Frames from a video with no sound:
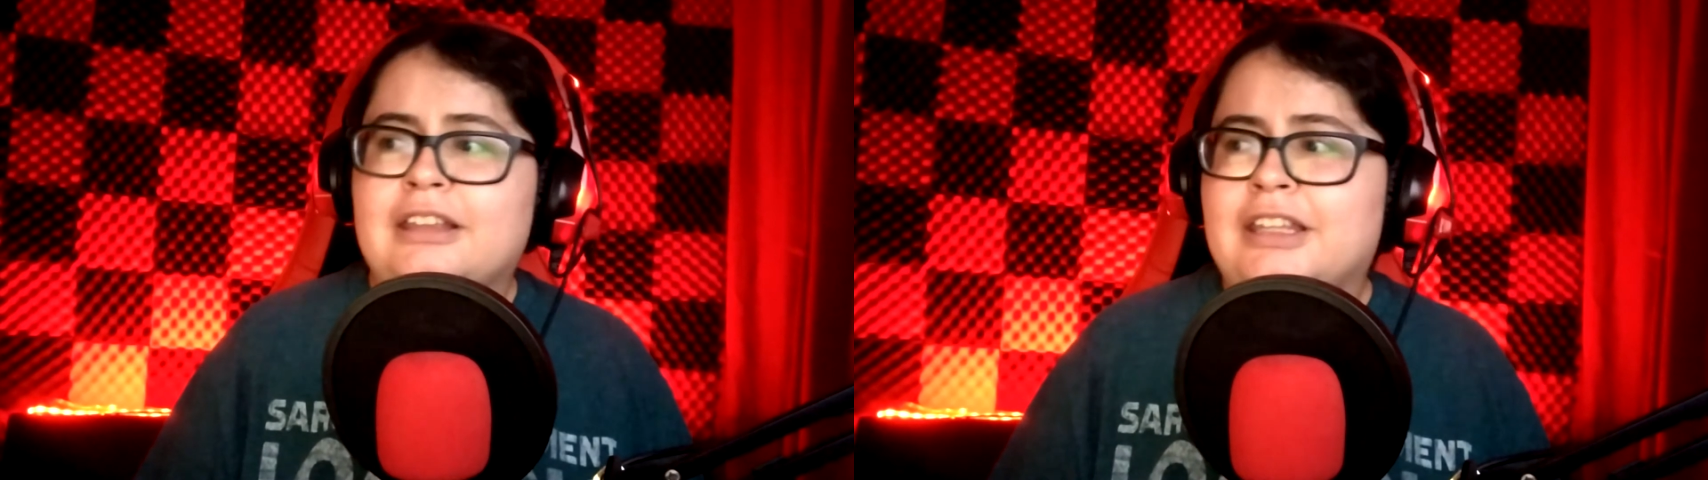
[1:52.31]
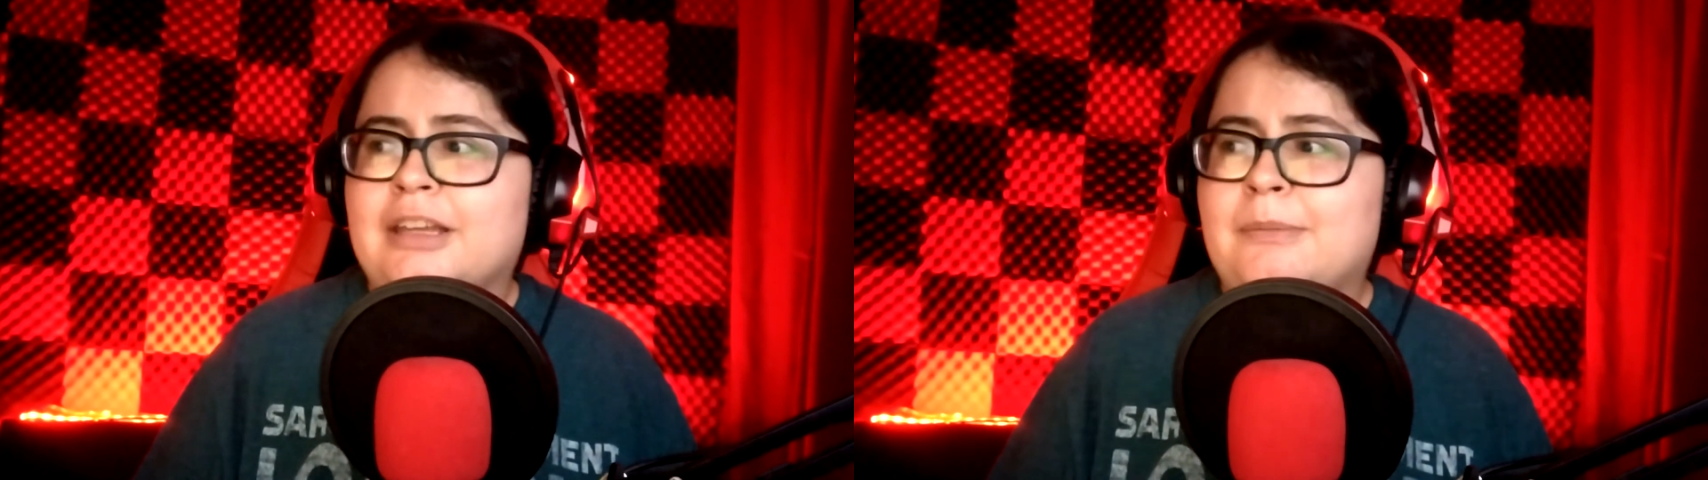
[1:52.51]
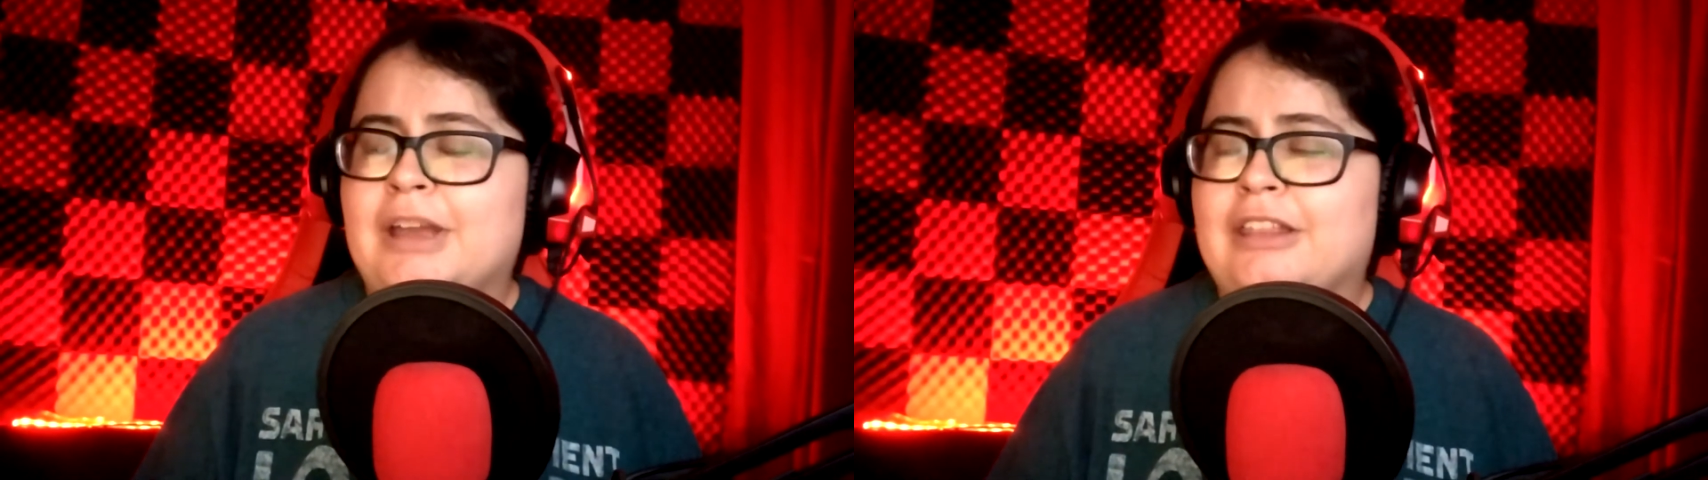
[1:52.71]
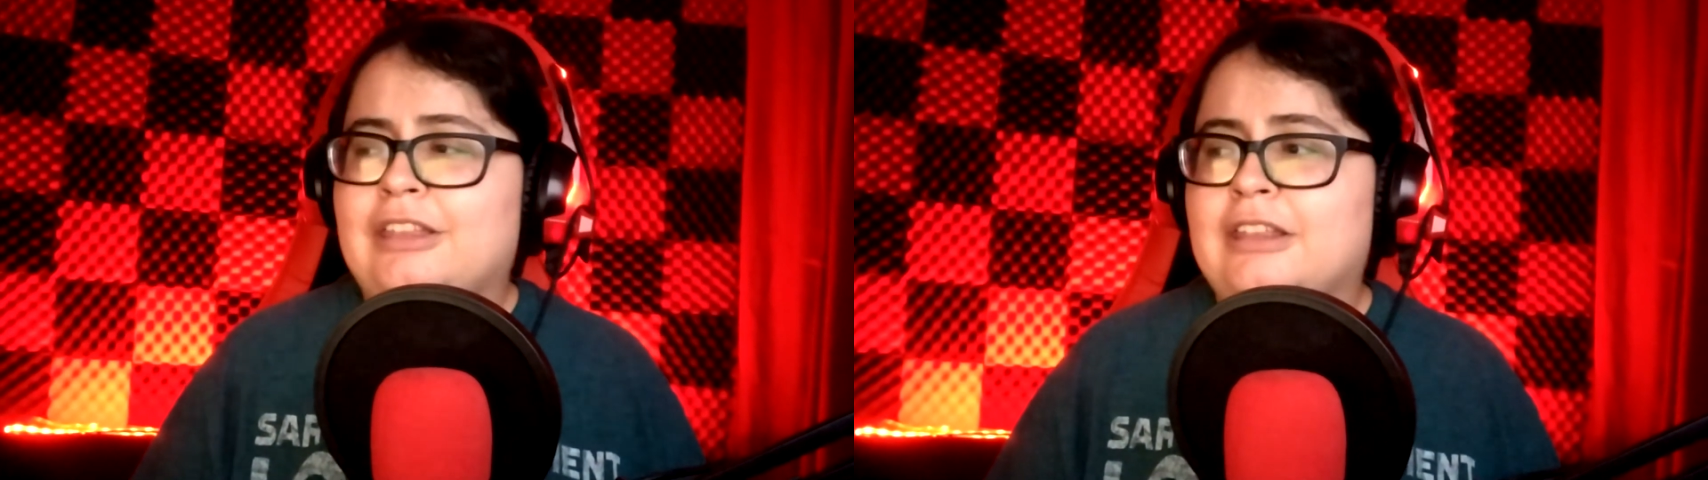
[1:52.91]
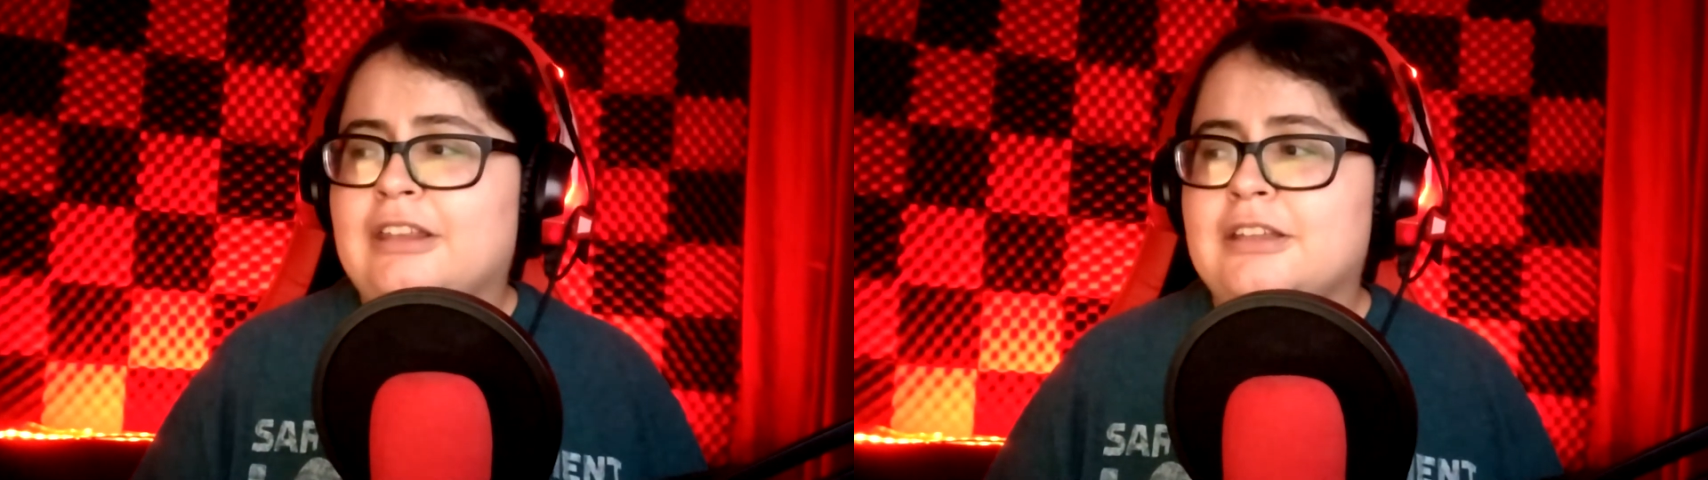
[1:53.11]
quién
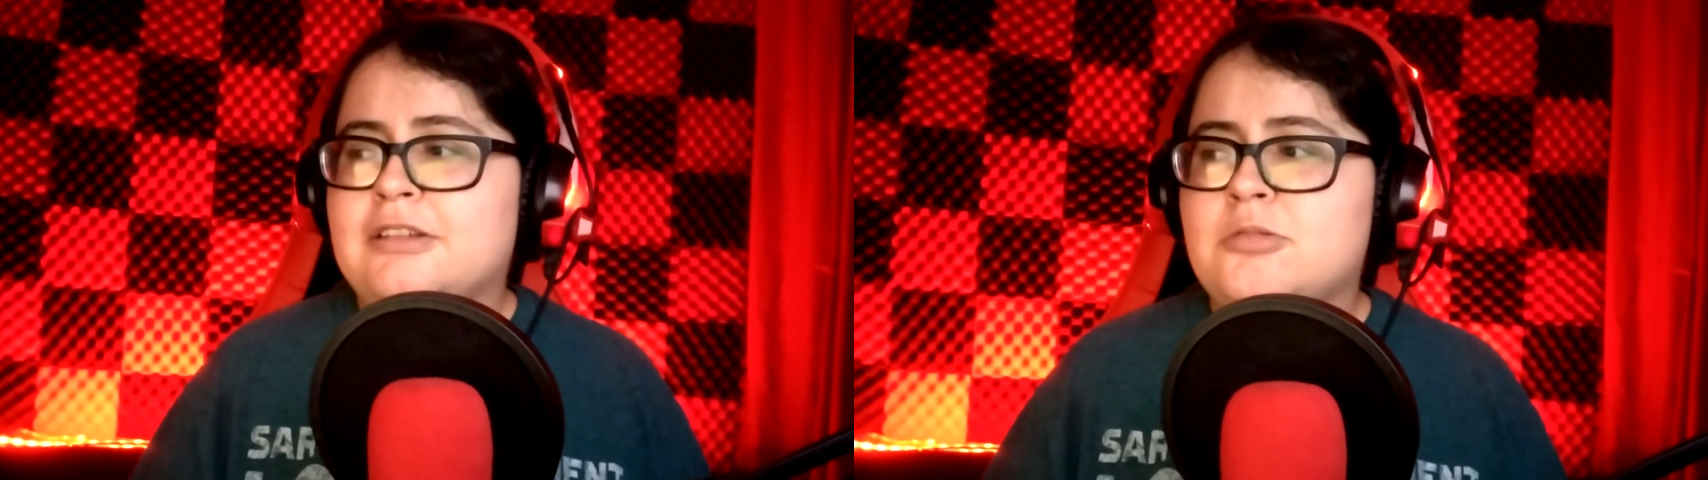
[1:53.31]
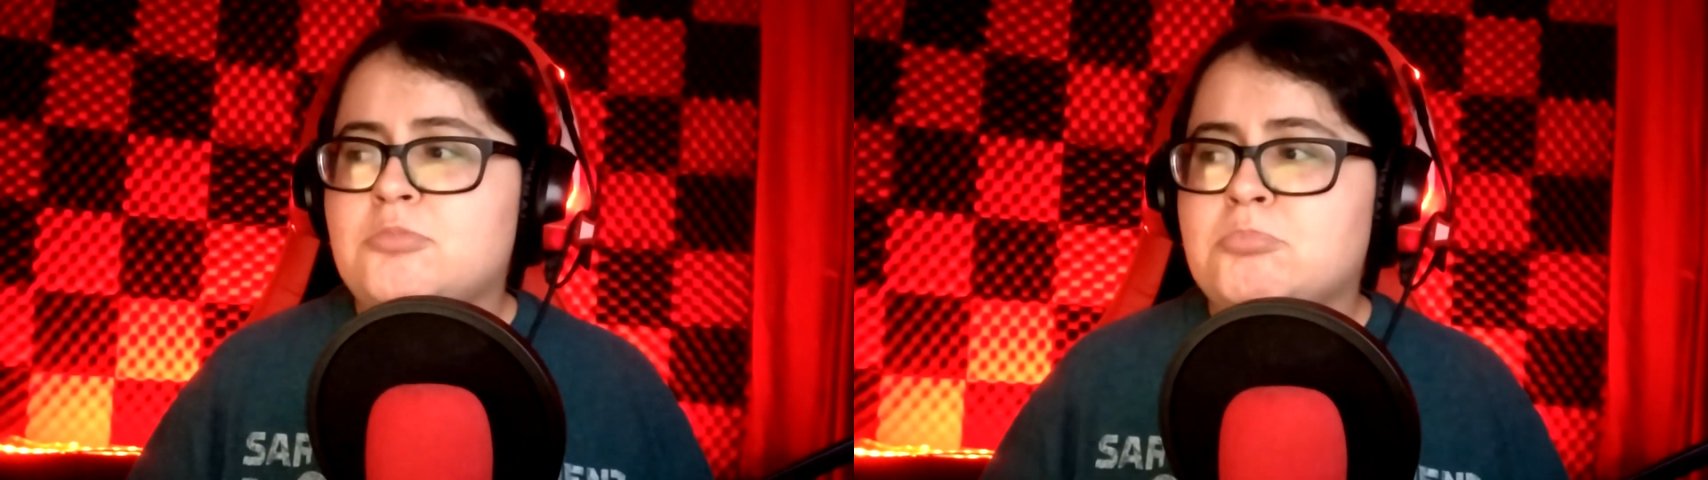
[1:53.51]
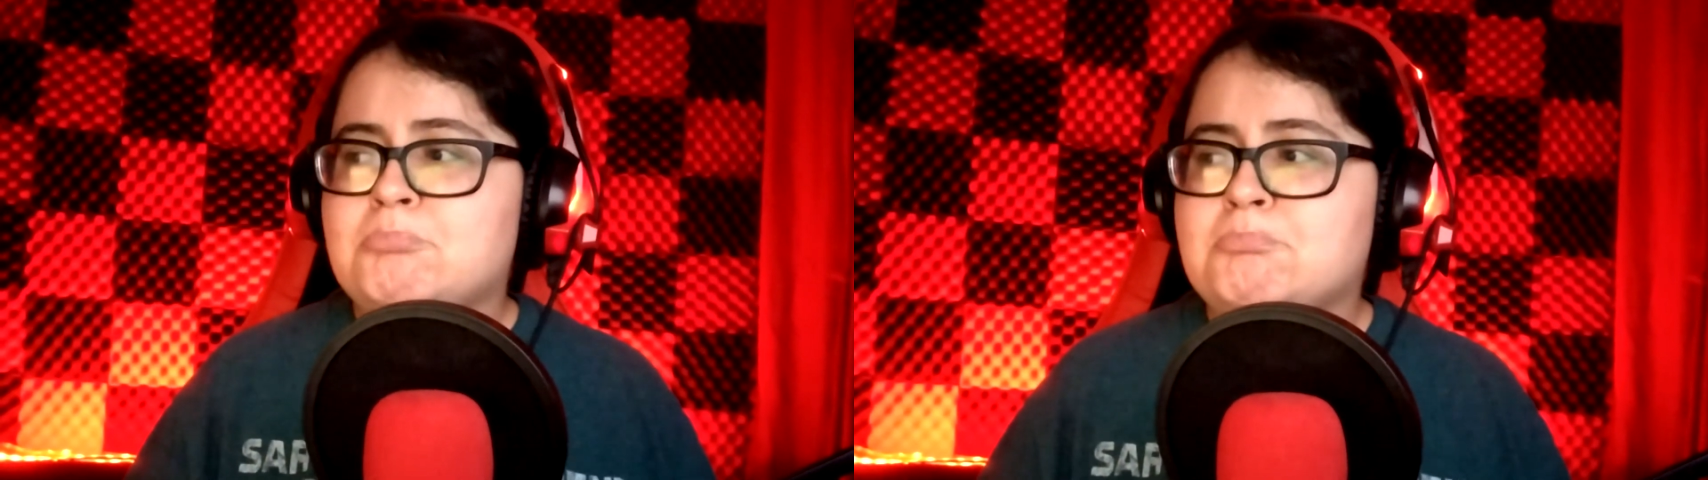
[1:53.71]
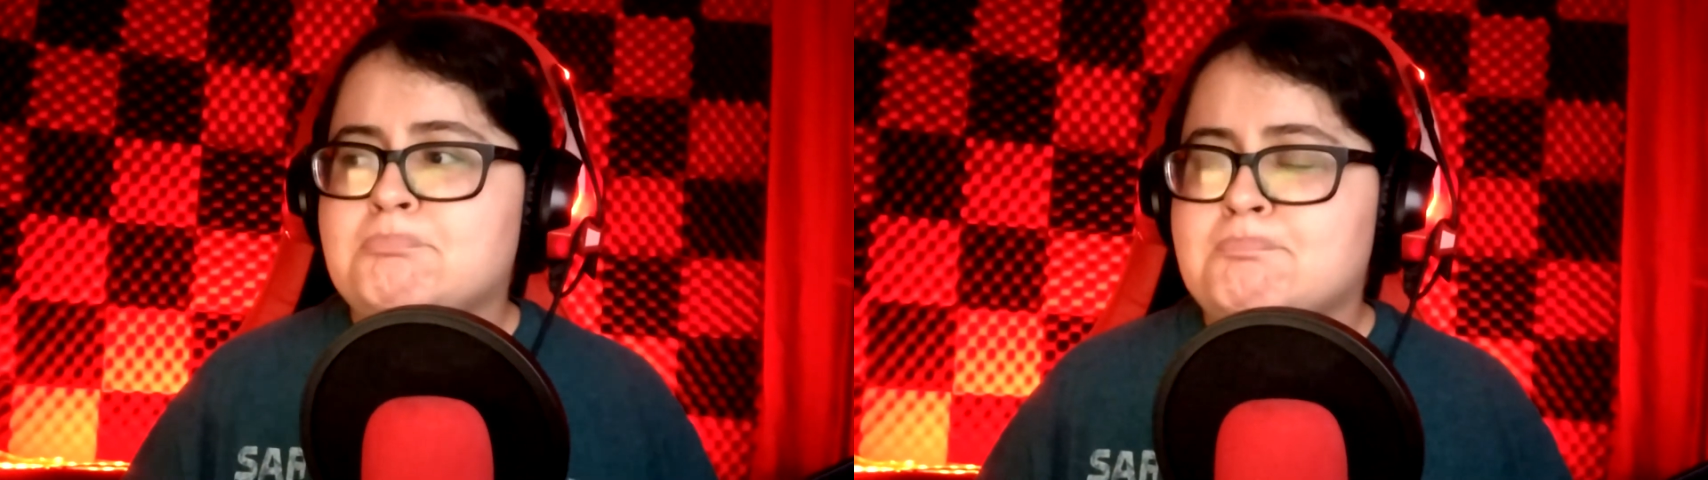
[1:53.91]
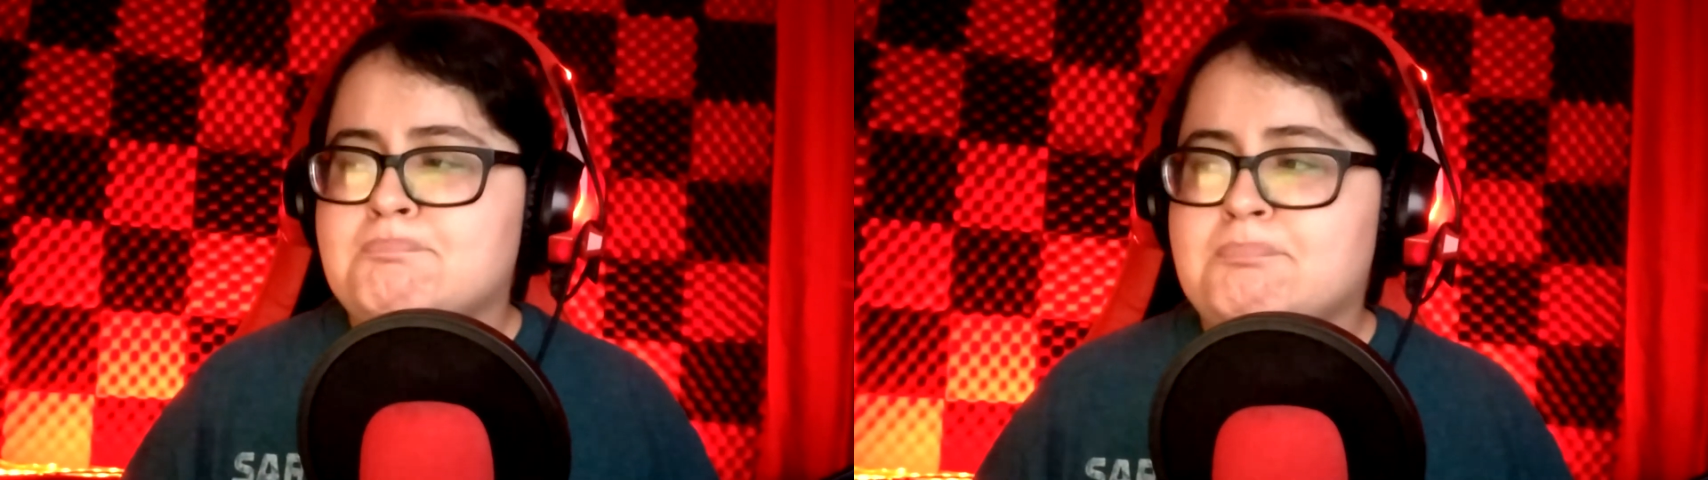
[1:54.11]
más.
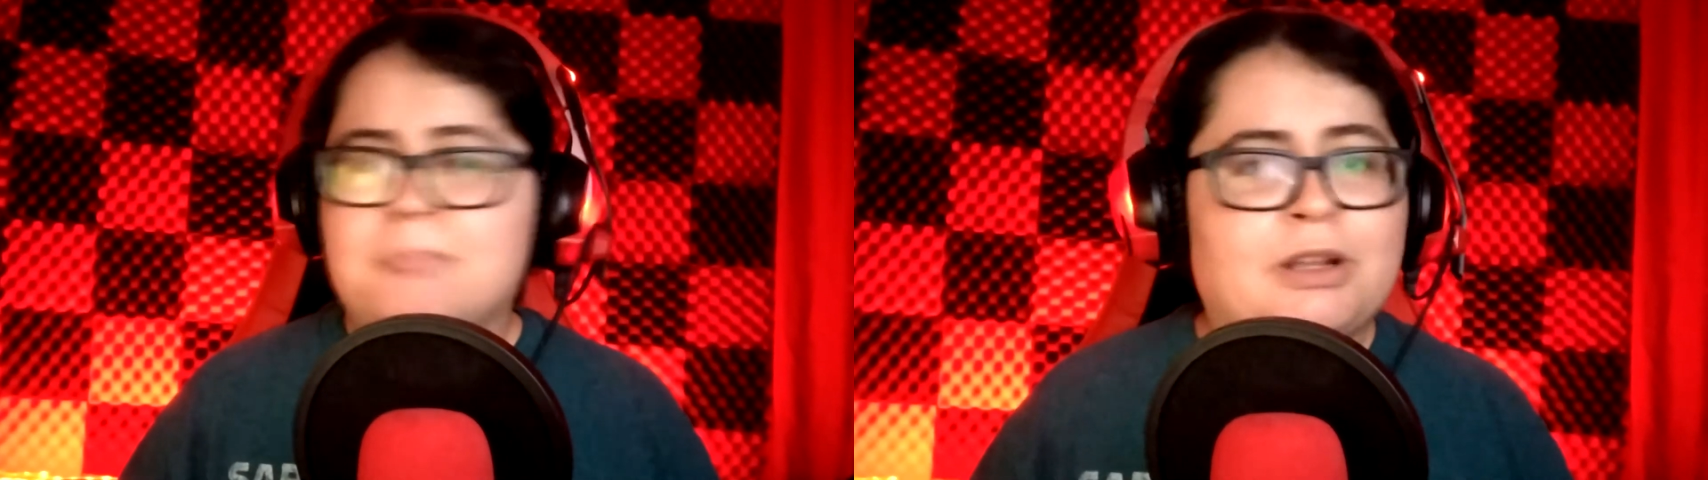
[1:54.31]
Mm,